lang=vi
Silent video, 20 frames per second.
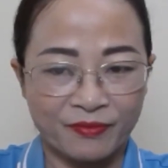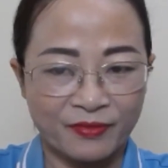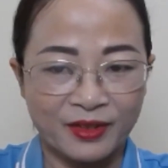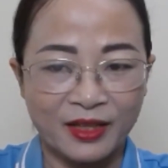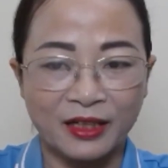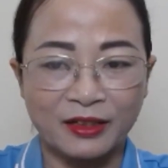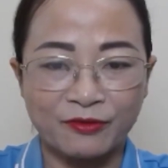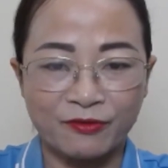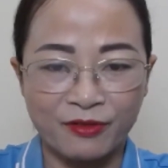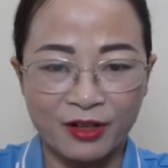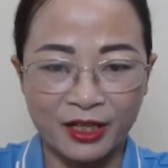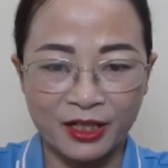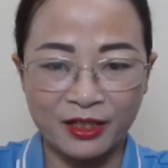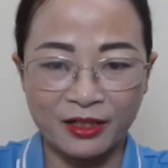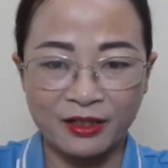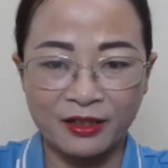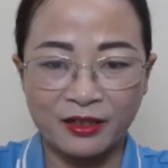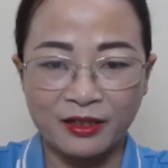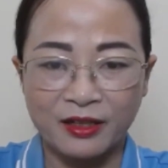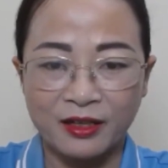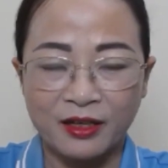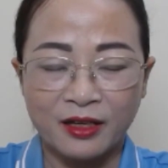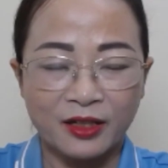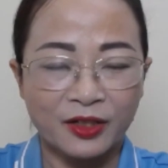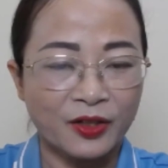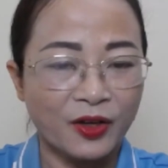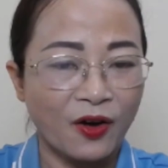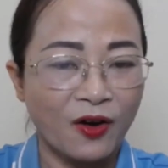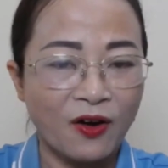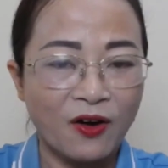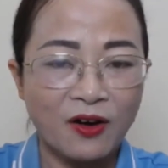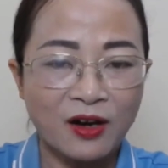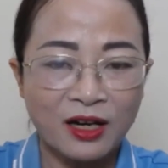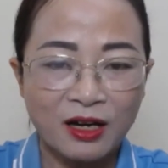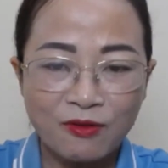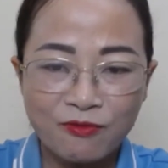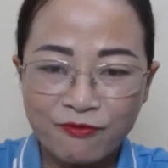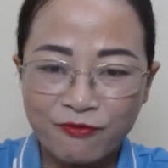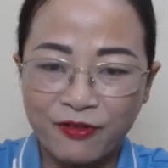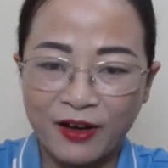Thật vậy, đó
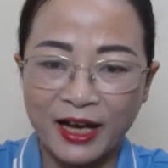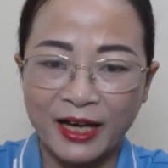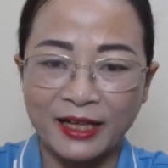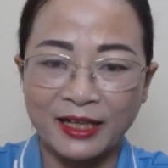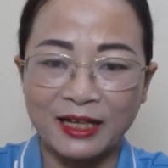không phải